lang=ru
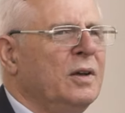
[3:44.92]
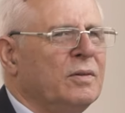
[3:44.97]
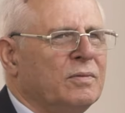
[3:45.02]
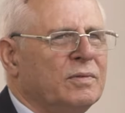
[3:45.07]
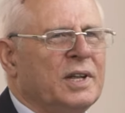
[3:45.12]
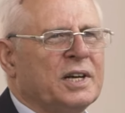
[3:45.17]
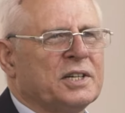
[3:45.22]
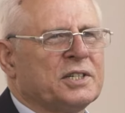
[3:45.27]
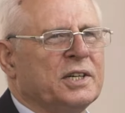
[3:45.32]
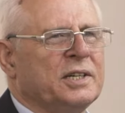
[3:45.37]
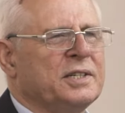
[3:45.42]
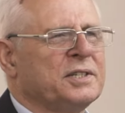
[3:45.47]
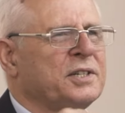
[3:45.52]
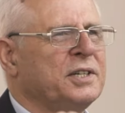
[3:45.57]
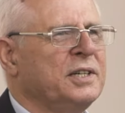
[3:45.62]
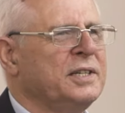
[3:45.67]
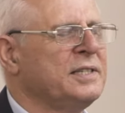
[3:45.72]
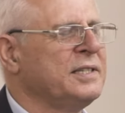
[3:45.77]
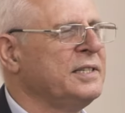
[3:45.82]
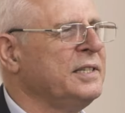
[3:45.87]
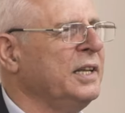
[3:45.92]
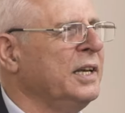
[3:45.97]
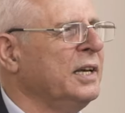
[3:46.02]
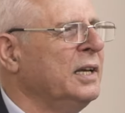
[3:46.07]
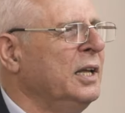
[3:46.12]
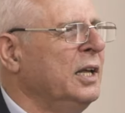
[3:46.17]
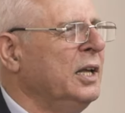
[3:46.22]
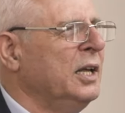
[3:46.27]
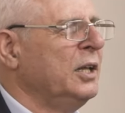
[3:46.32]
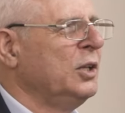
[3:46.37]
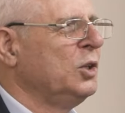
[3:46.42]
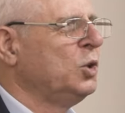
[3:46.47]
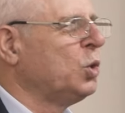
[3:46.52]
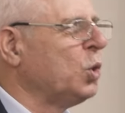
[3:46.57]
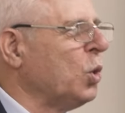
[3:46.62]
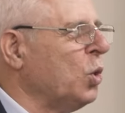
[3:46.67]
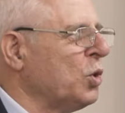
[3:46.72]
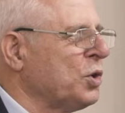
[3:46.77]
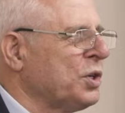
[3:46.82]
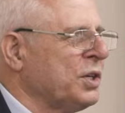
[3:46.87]
В нашей жизни
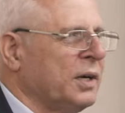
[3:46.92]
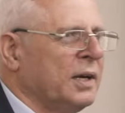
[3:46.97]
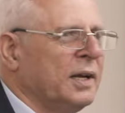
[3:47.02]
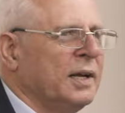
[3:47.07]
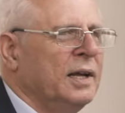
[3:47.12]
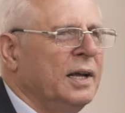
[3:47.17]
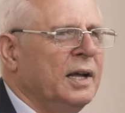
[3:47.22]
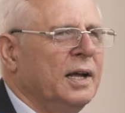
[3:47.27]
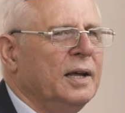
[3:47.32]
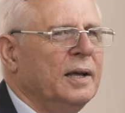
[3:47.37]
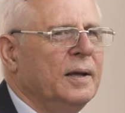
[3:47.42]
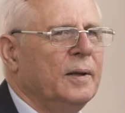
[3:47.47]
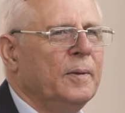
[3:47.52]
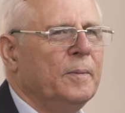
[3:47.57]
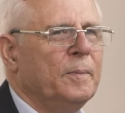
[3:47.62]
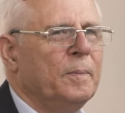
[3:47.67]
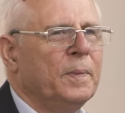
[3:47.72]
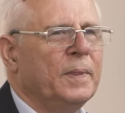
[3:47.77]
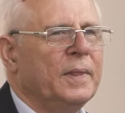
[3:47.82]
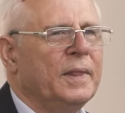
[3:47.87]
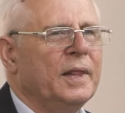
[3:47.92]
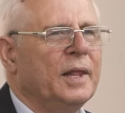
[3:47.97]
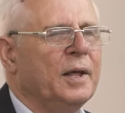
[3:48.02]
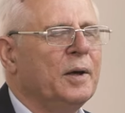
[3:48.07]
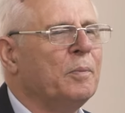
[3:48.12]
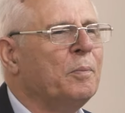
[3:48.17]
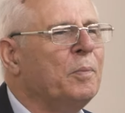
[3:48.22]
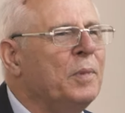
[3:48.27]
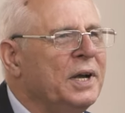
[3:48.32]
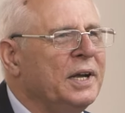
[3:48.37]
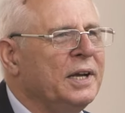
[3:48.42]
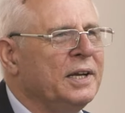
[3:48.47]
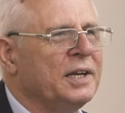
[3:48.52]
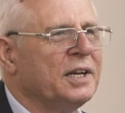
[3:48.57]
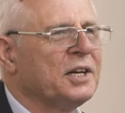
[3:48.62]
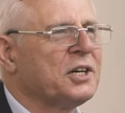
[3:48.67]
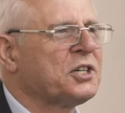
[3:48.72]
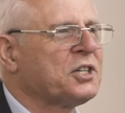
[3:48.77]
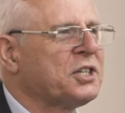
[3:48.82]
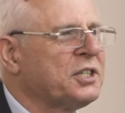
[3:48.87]
тоже мы
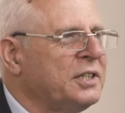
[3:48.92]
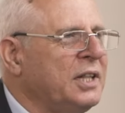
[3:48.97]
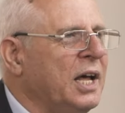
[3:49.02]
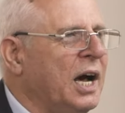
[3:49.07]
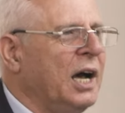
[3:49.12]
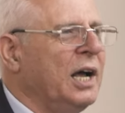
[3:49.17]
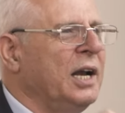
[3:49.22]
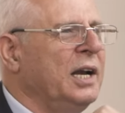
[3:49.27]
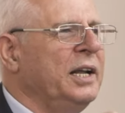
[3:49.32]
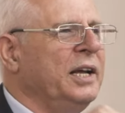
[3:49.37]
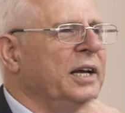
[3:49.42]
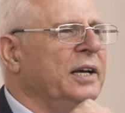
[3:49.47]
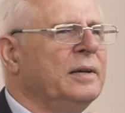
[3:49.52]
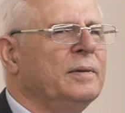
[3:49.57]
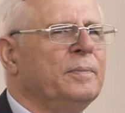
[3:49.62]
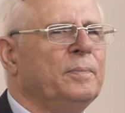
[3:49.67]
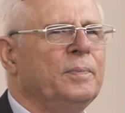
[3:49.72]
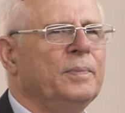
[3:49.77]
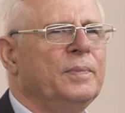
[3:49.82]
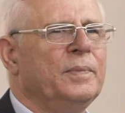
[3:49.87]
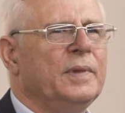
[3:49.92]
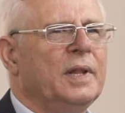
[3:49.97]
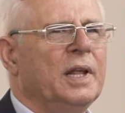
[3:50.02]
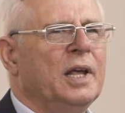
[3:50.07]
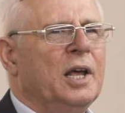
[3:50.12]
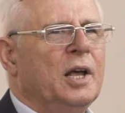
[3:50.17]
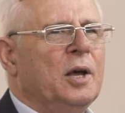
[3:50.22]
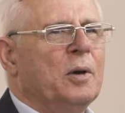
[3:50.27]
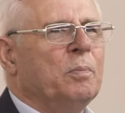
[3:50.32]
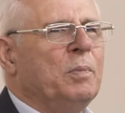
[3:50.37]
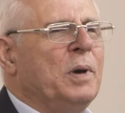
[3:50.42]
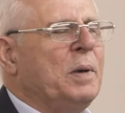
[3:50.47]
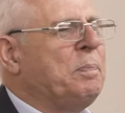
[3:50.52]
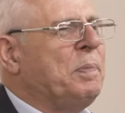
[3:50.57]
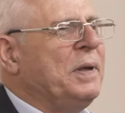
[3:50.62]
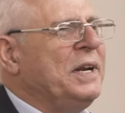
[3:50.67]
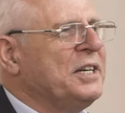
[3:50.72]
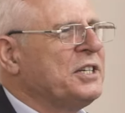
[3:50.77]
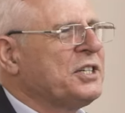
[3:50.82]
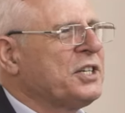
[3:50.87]
ждали. Мы
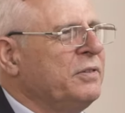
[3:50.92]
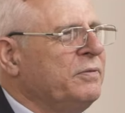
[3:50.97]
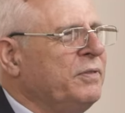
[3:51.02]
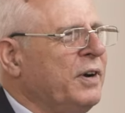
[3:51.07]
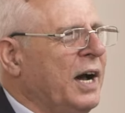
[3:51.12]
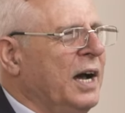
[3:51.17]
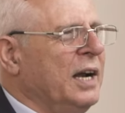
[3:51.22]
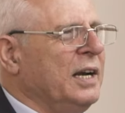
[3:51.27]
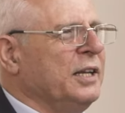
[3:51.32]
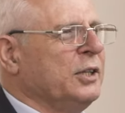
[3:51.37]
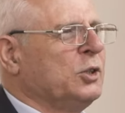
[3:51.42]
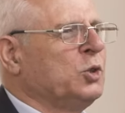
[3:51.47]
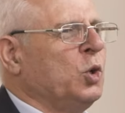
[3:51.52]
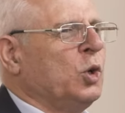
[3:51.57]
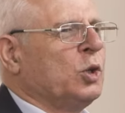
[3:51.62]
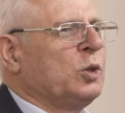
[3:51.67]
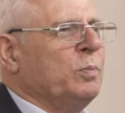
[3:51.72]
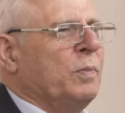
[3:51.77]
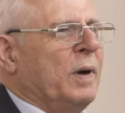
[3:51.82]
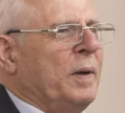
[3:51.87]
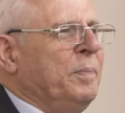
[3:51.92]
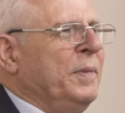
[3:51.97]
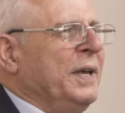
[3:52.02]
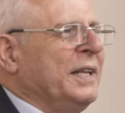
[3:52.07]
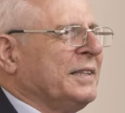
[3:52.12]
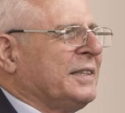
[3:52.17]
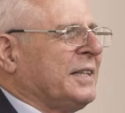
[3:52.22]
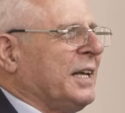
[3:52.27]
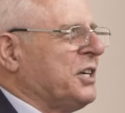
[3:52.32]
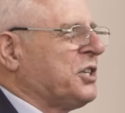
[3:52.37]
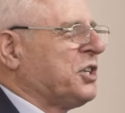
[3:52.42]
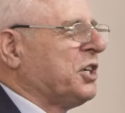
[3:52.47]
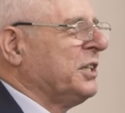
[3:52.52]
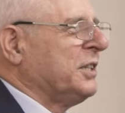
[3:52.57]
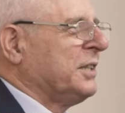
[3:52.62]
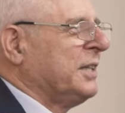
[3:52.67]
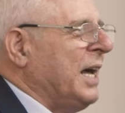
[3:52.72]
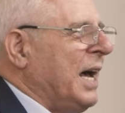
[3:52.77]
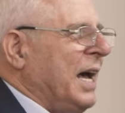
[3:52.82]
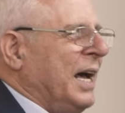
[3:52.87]
переживали тот момент
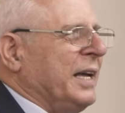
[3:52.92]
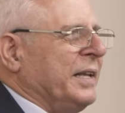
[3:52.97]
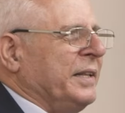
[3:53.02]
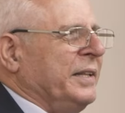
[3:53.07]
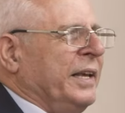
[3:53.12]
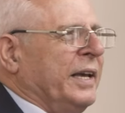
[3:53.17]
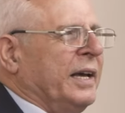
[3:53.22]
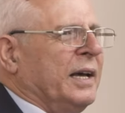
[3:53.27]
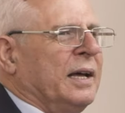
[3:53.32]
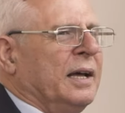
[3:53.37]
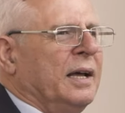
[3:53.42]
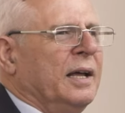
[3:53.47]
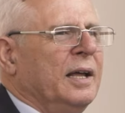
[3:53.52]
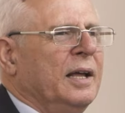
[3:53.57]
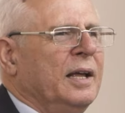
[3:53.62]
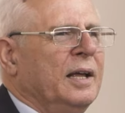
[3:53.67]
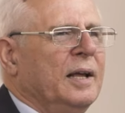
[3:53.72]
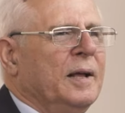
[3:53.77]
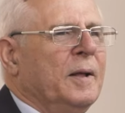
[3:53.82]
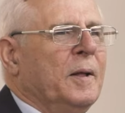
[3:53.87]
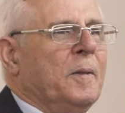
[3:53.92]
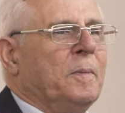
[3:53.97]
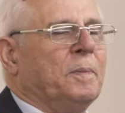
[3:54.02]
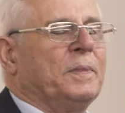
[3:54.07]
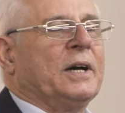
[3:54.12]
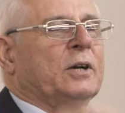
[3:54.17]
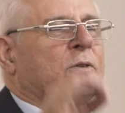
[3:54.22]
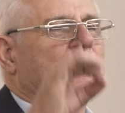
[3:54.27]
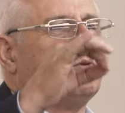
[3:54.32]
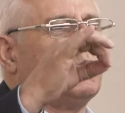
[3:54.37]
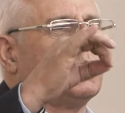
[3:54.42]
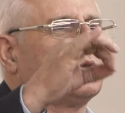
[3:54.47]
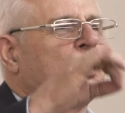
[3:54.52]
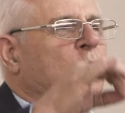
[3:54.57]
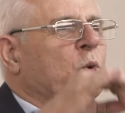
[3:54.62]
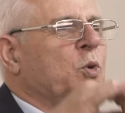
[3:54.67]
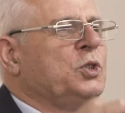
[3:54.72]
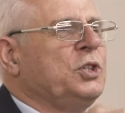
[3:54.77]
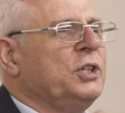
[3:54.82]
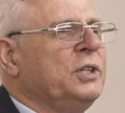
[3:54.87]
ожидания. Так вот,
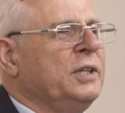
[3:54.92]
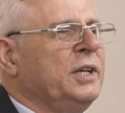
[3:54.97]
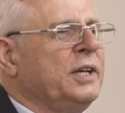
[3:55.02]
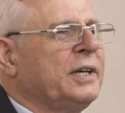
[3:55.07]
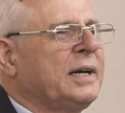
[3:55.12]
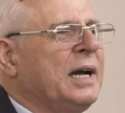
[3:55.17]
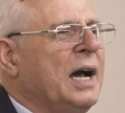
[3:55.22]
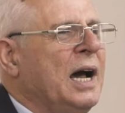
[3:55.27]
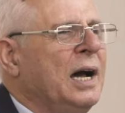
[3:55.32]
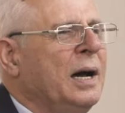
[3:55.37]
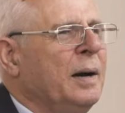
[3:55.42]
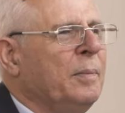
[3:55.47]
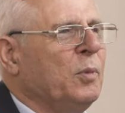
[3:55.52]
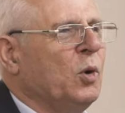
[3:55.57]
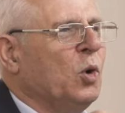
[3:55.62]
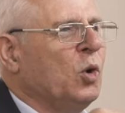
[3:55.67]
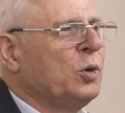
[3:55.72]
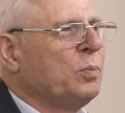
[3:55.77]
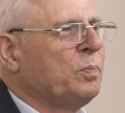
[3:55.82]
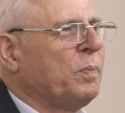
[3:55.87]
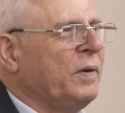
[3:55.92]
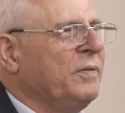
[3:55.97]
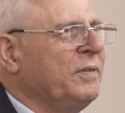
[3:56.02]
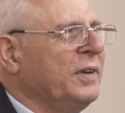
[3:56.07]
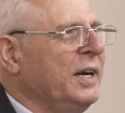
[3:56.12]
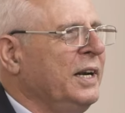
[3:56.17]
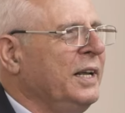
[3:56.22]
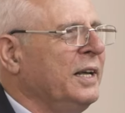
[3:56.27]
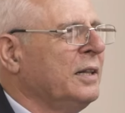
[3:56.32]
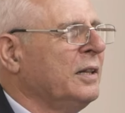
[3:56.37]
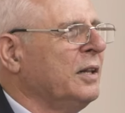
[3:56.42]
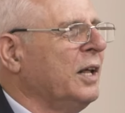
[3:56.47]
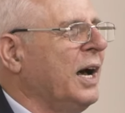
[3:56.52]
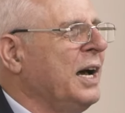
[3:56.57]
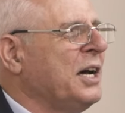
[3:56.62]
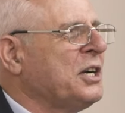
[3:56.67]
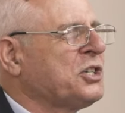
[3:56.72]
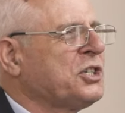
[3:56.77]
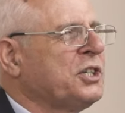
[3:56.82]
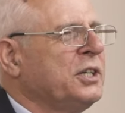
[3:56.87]
ученикам он повелел
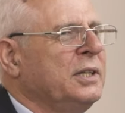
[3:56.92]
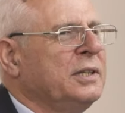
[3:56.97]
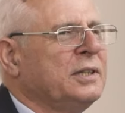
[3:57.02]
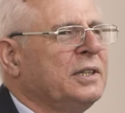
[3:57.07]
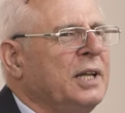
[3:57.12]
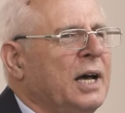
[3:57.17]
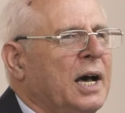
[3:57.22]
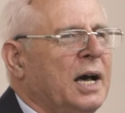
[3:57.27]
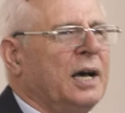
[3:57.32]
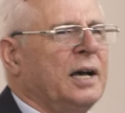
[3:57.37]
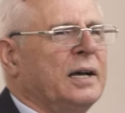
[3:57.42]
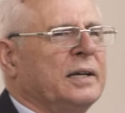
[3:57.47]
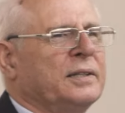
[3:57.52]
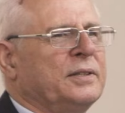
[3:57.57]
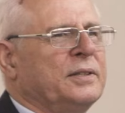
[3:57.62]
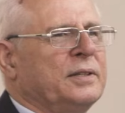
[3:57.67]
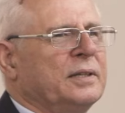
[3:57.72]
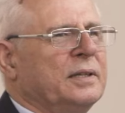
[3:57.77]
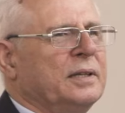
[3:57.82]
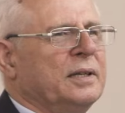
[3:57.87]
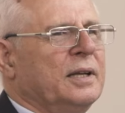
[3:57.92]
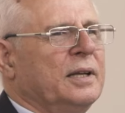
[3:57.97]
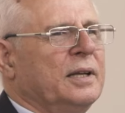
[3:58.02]
ожидать.